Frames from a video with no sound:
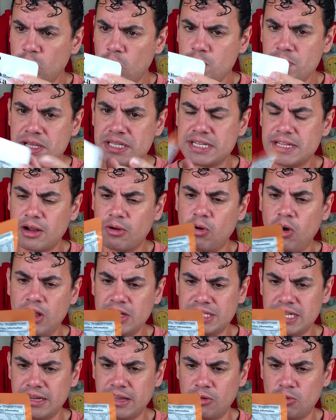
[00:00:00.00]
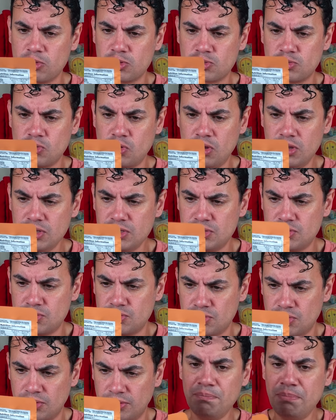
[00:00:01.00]
comi esse negócio, será que é
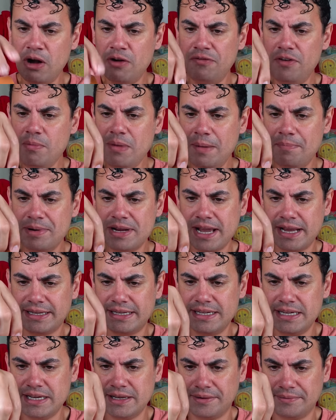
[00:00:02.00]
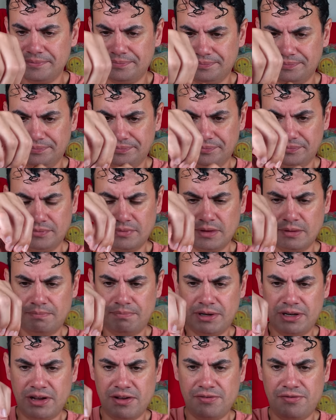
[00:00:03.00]
gostoso? Bom, vamos abrir aqui
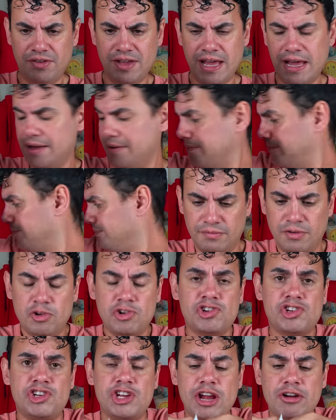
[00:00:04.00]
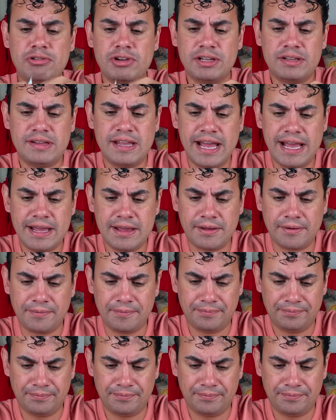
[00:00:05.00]
para ver, ver o cheiro que tem.